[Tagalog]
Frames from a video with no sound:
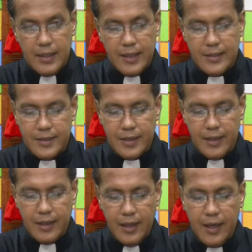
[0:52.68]
Nagsiring
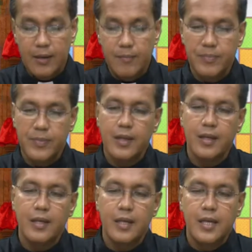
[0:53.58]
hira.
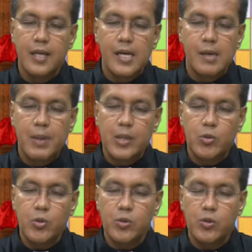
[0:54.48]

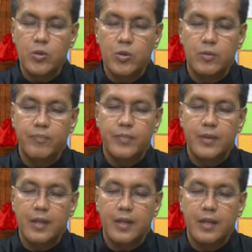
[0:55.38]
Magturot do.
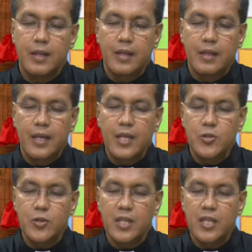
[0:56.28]

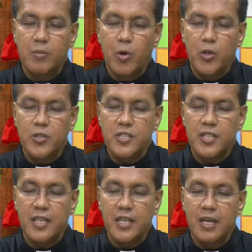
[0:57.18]
Nagsurat ni Moises
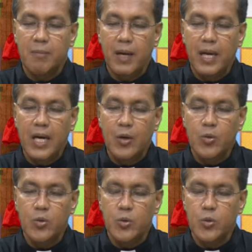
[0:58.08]
hini nga
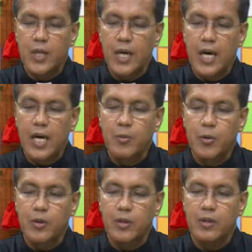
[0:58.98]
balaod tungod
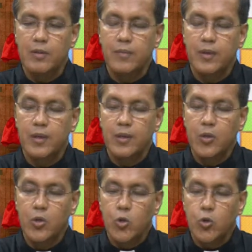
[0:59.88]
amon.
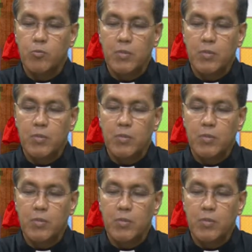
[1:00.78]
Kung